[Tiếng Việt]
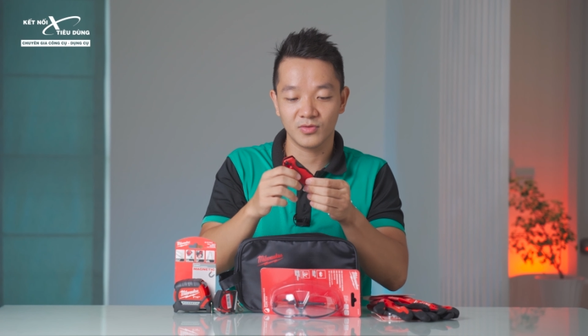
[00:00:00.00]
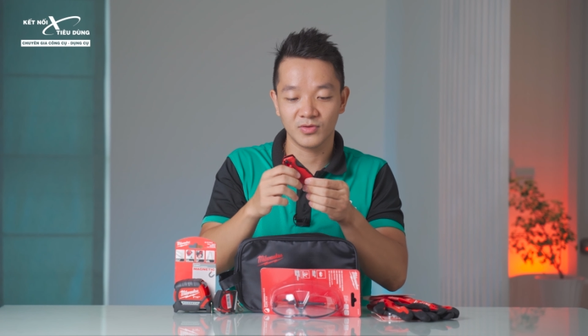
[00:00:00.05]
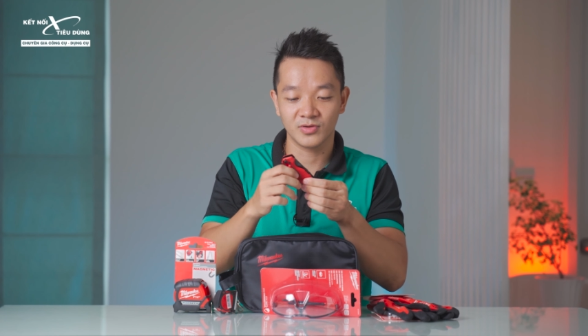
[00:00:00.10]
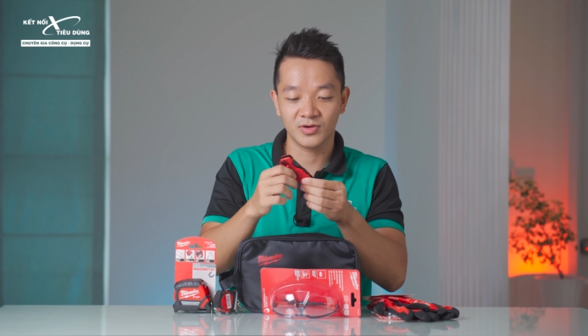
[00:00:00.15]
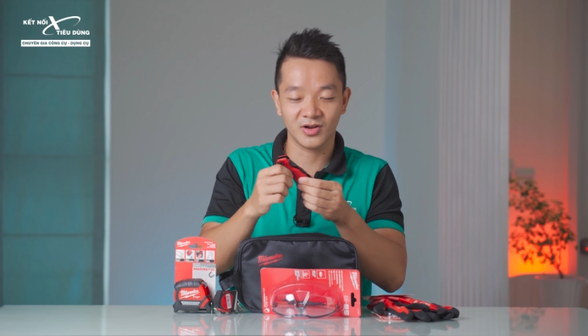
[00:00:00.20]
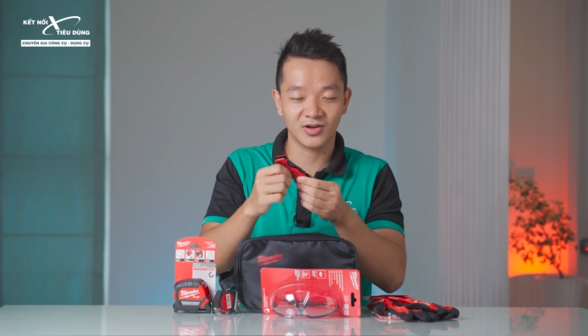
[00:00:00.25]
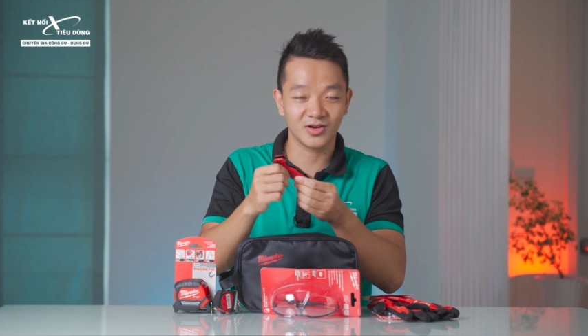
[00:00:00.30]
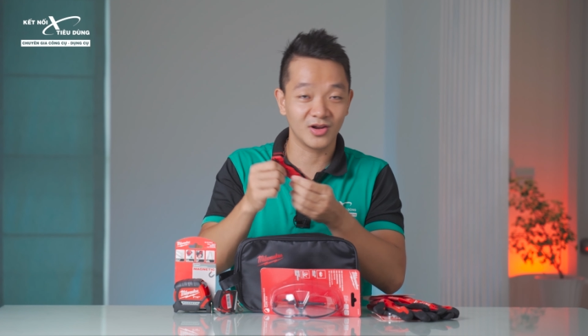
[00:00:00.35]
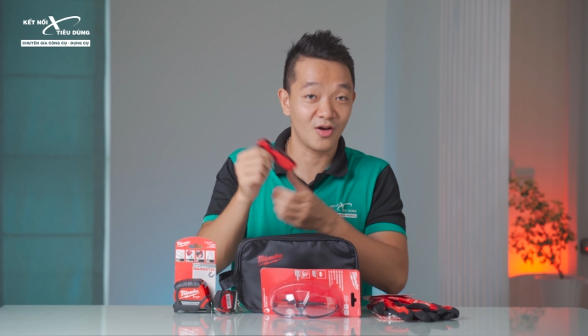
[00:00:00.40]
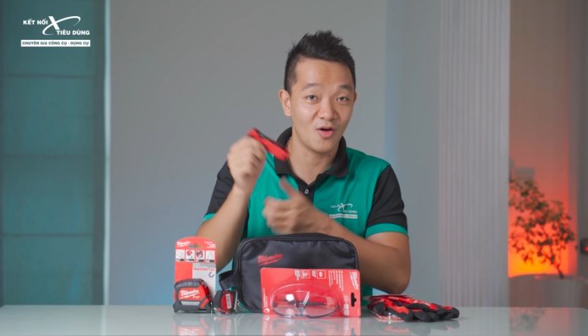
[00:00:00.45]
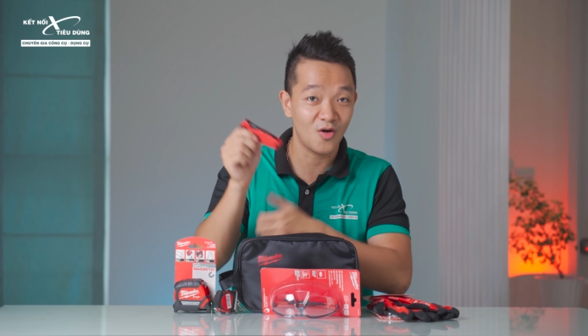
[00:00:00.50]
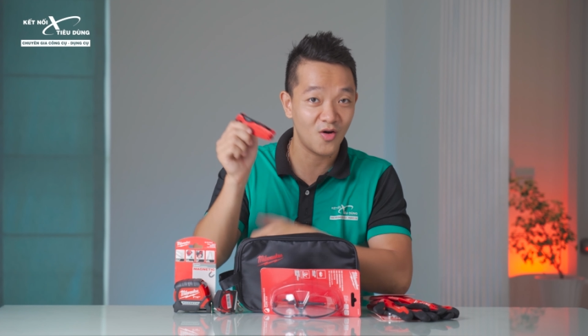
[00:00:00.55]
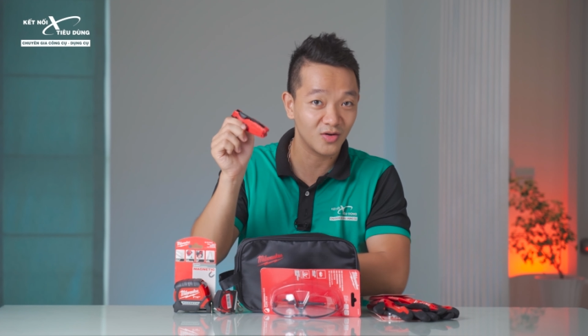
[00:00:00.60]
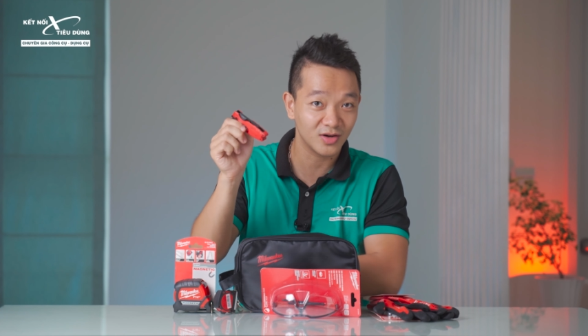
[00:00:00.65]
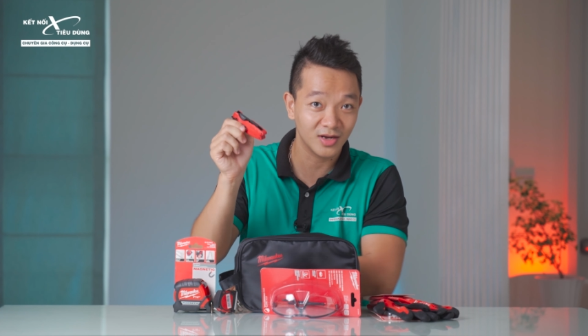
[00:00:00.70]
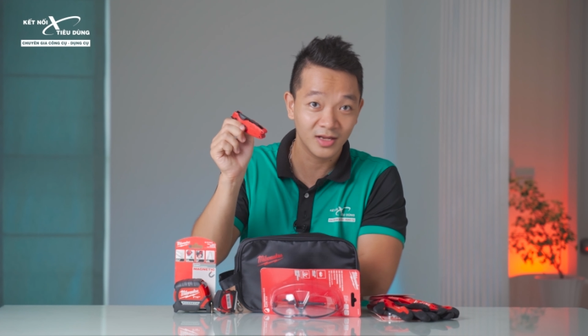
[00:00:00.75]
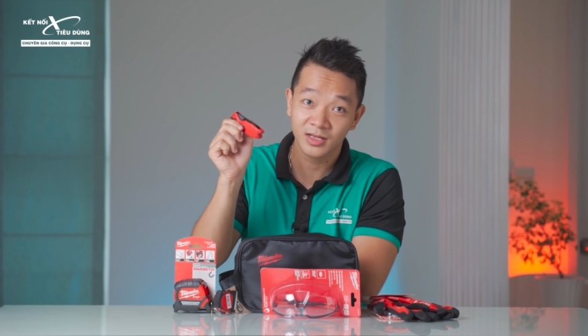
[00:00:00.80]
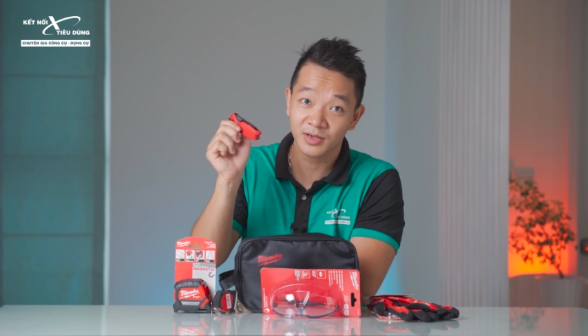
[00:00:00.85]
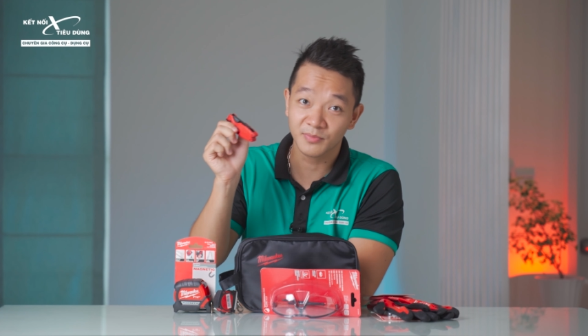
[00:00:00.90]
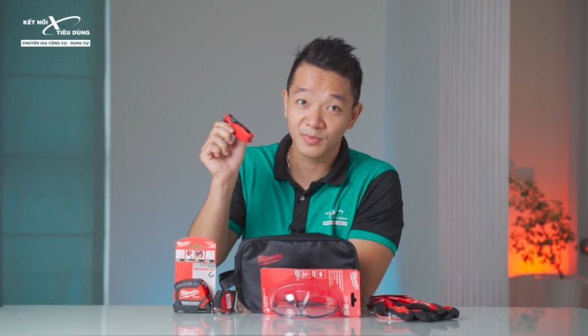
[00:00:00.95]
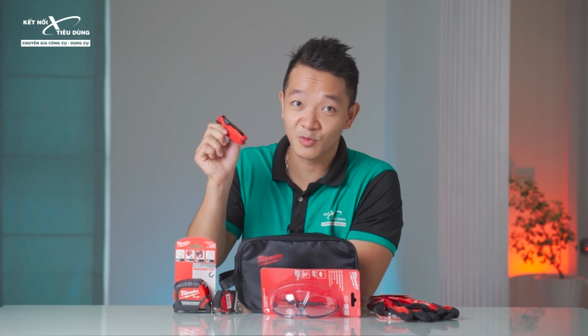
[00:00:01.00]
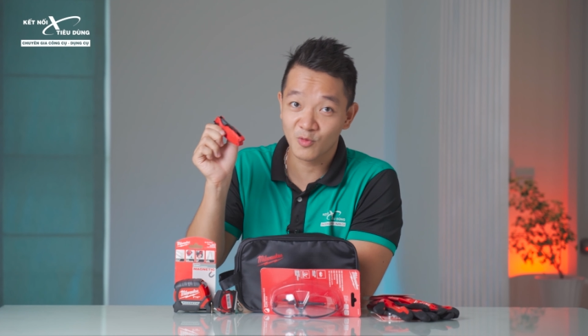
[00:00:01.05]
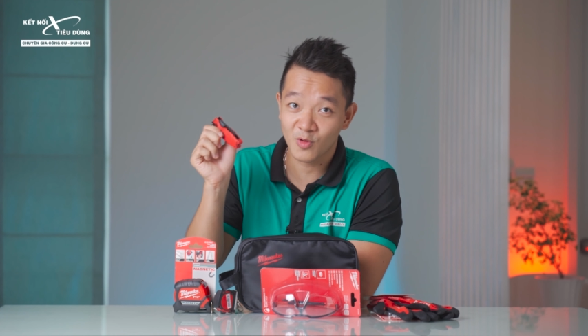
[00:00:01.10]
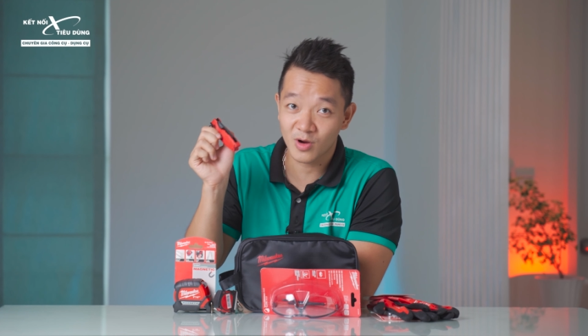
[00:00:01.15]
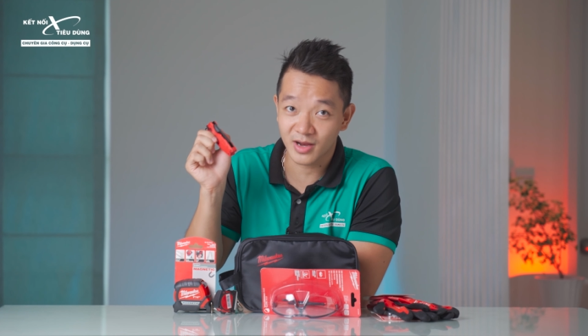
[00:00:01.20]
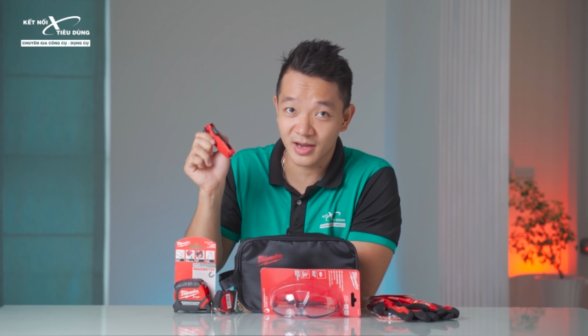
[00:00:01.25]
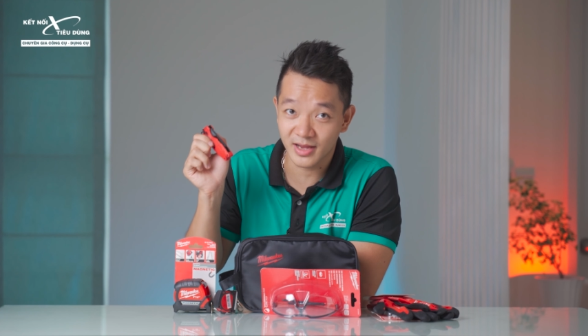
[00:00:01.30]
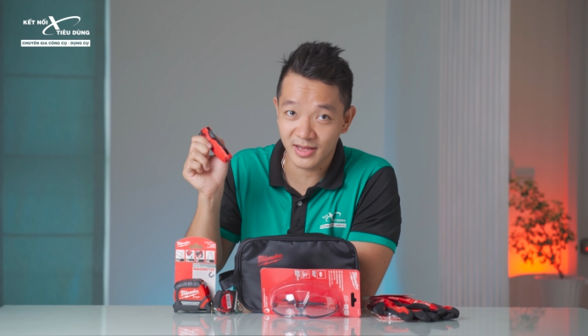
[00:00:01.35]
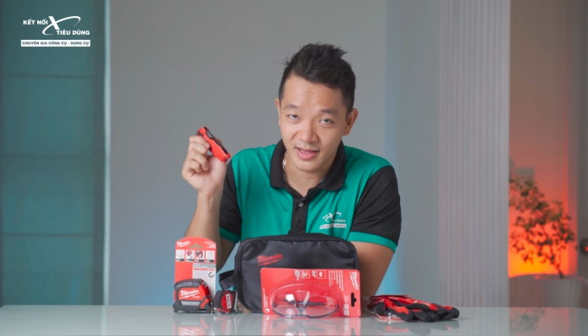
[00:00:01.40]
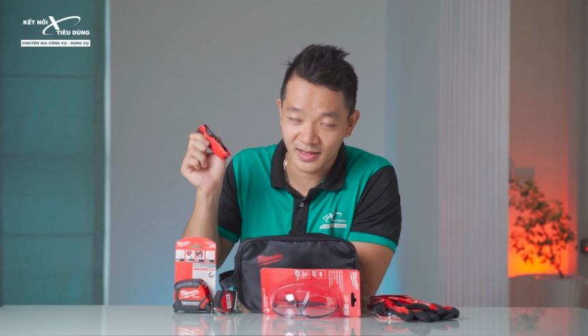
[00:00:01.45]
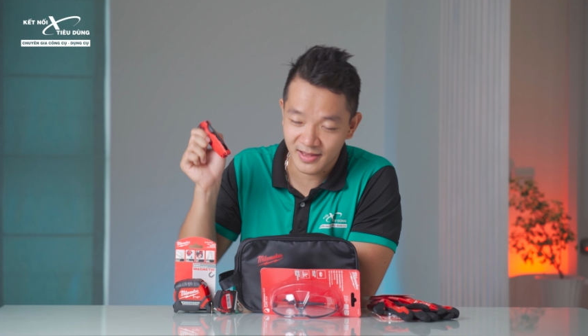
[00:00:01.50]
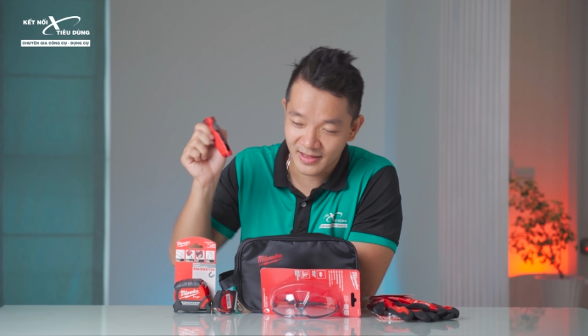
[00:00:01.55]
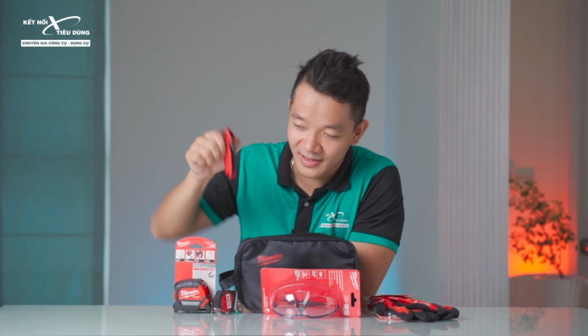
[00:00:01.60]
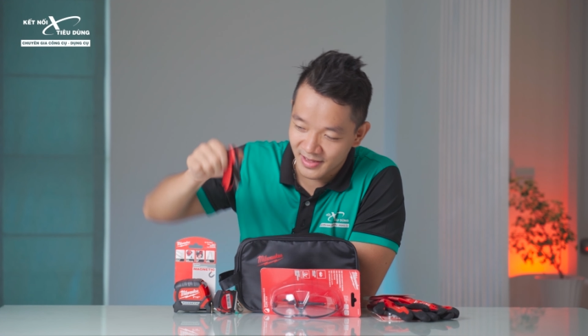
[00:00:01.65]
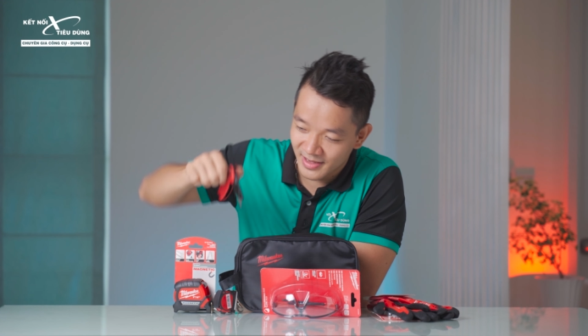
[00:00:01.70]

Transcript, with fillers: Rất là ngon đến từ Milwaukee